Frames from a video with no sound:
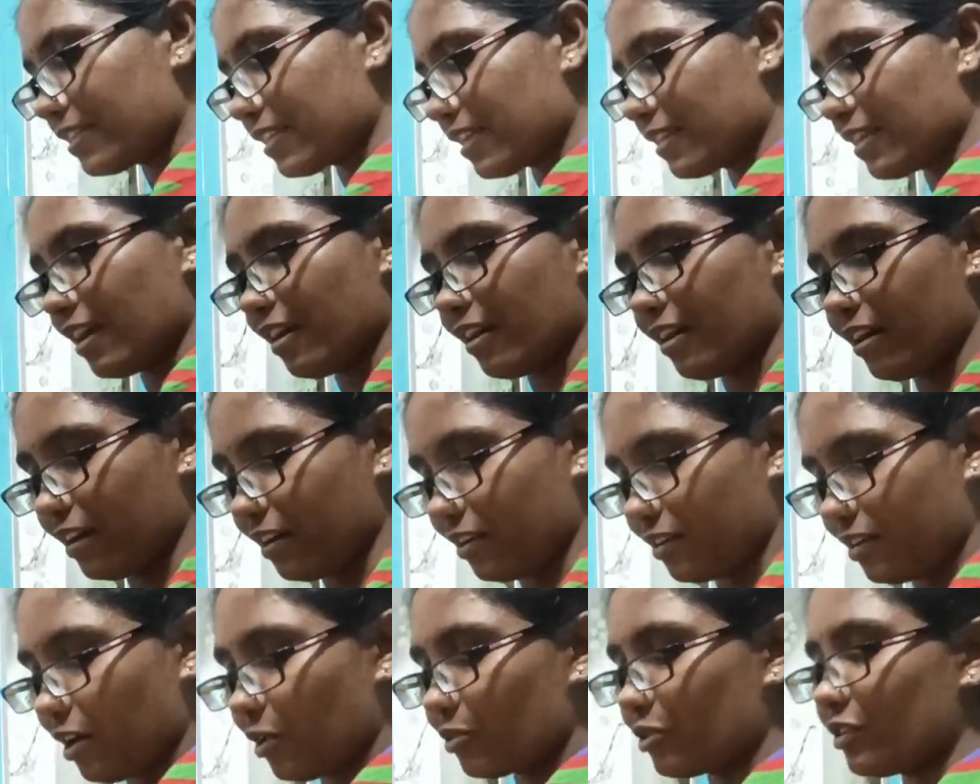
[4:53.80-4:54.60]

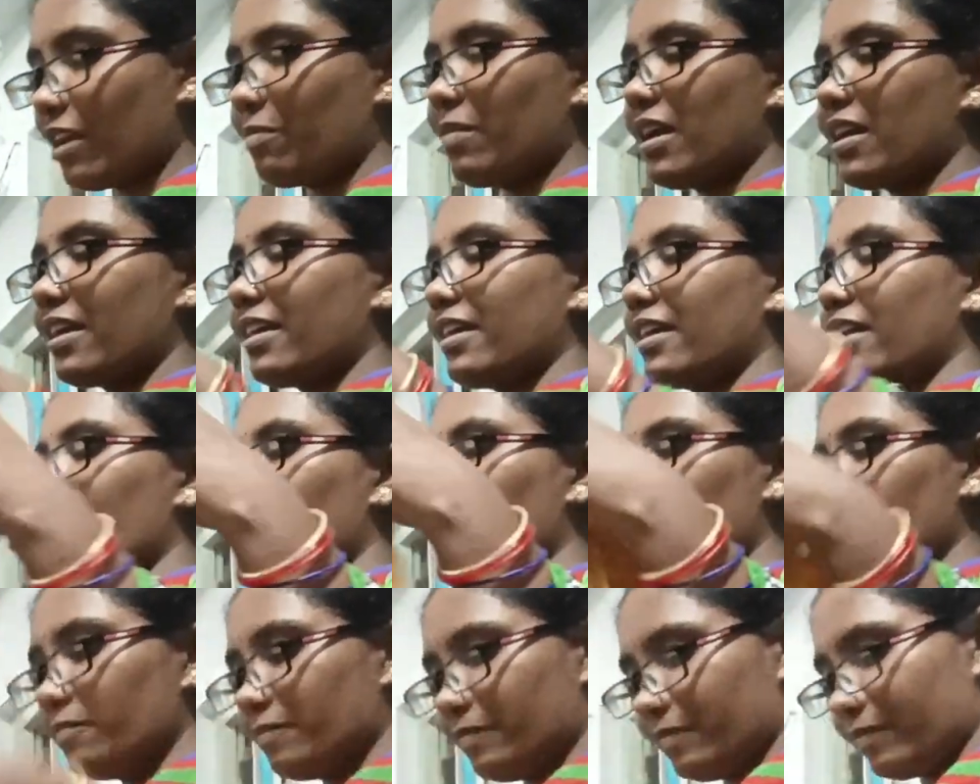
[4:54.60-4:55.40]
డ్రెస్సెస్ ఇద్దరికి
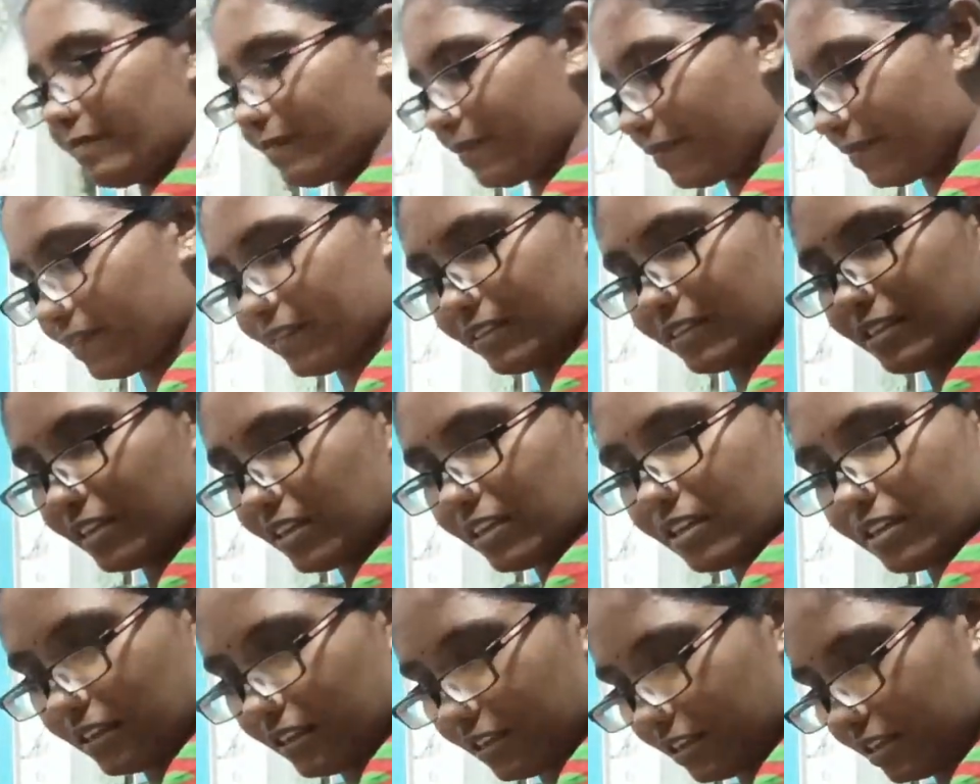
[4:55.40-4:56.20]
సేమ్ డ్రెస్సులు
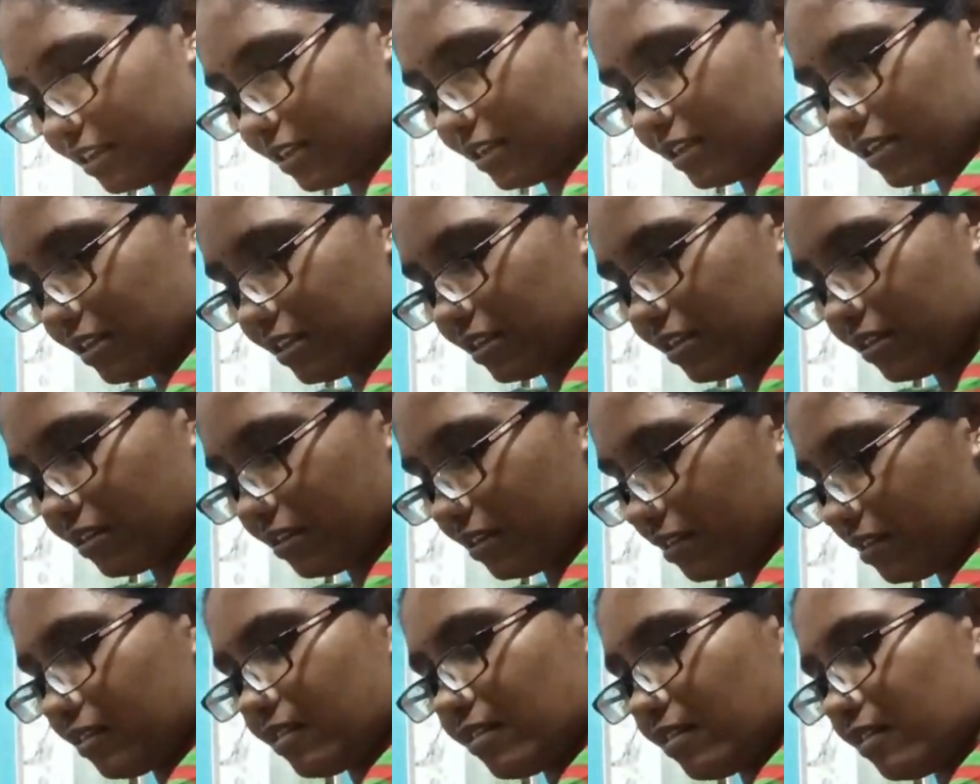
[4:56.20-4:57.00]
నాన్న అయితే
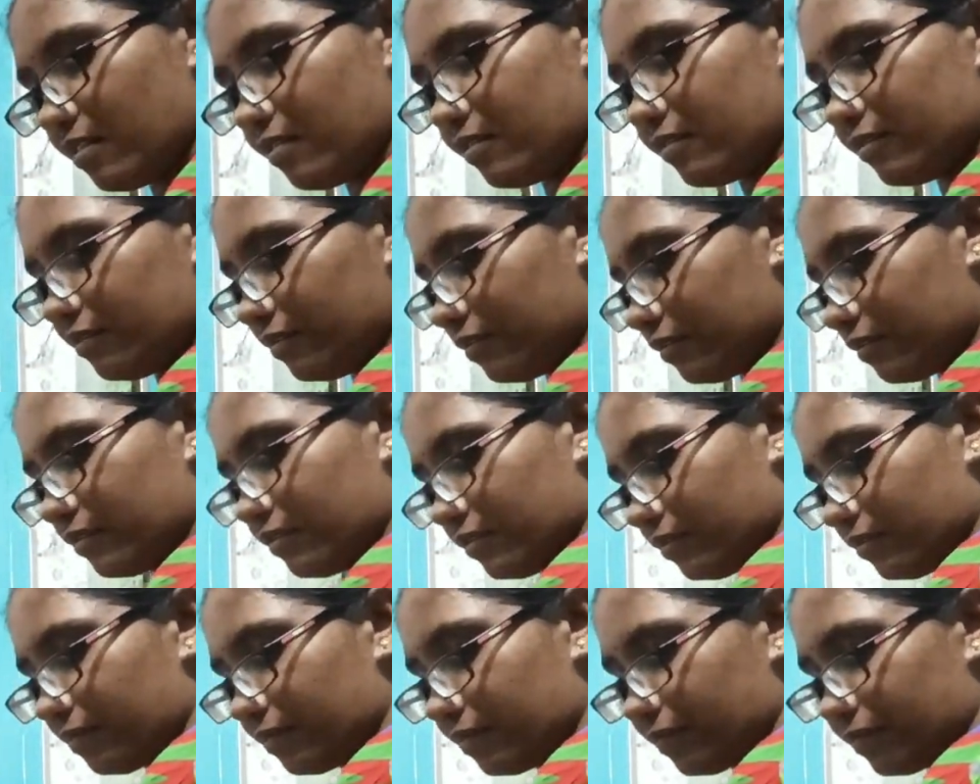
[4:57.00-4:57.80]
తీయించాడు ఇంతకుముందు
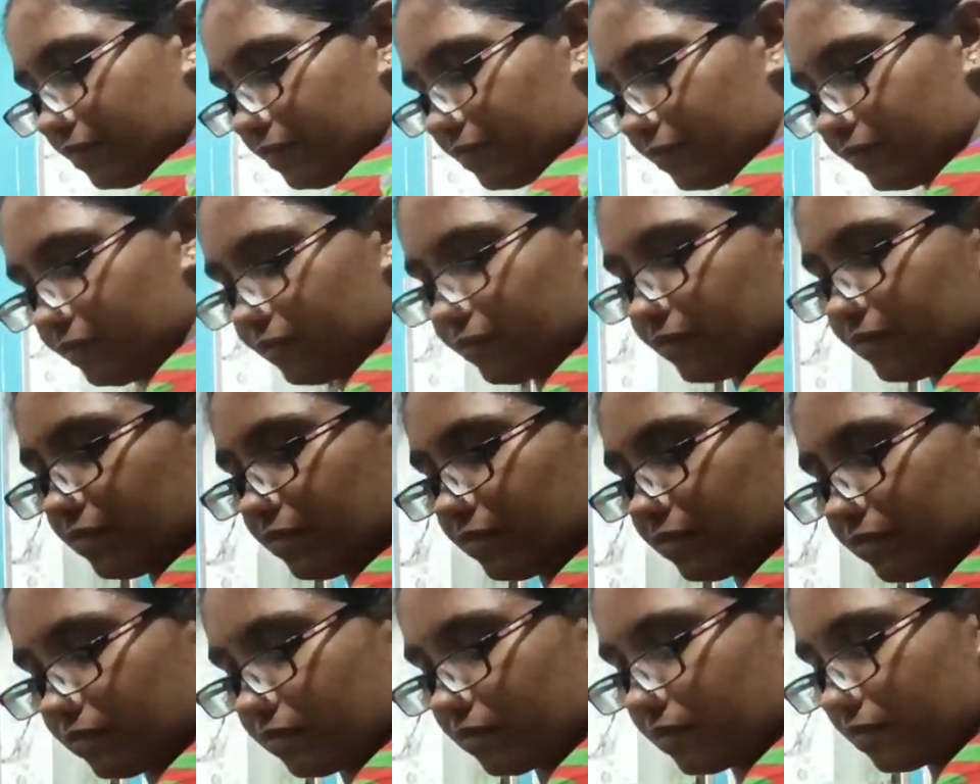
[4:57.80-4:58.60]
శ్రీశైలం
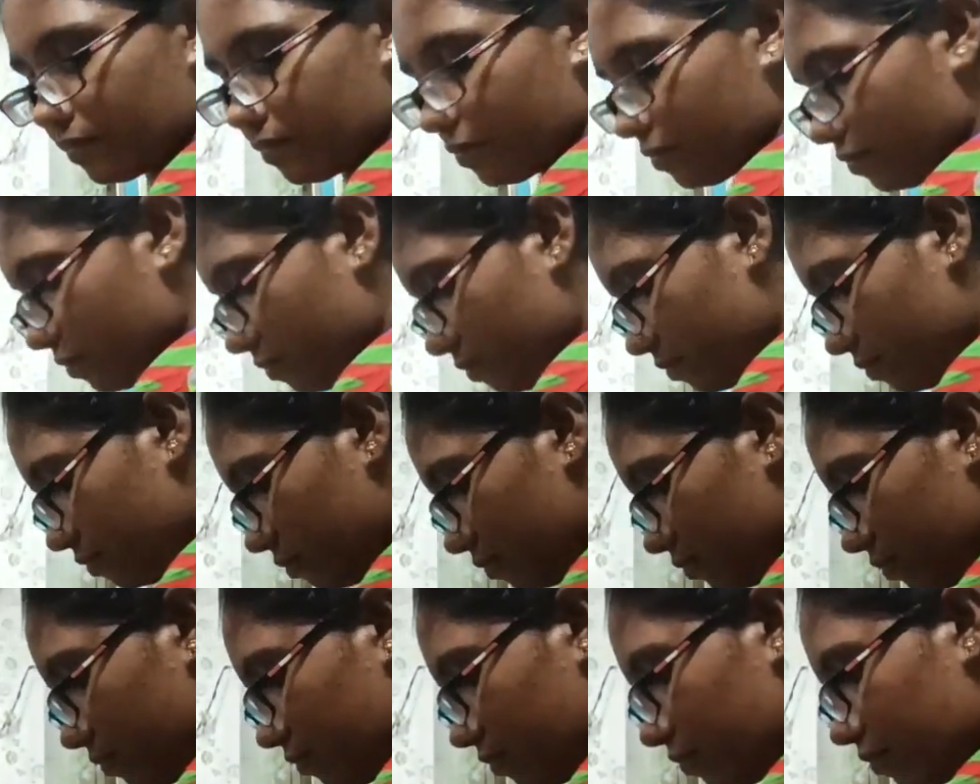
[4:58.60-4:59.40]
వెళ్ళినప్పుడు
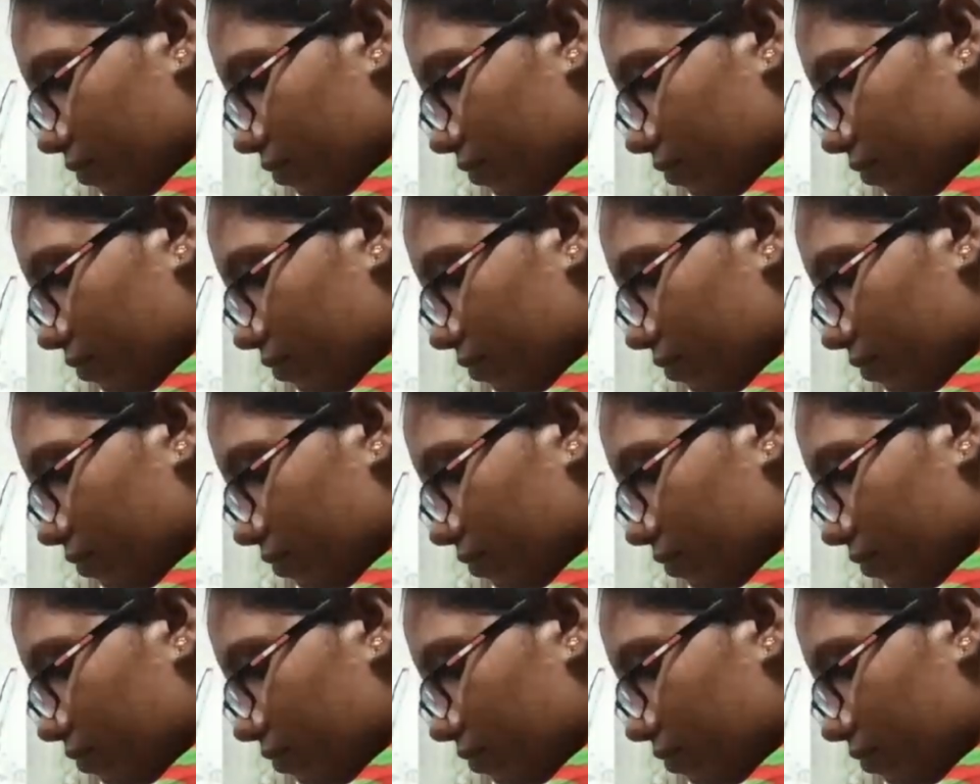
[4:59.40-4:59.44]
అప్పుడు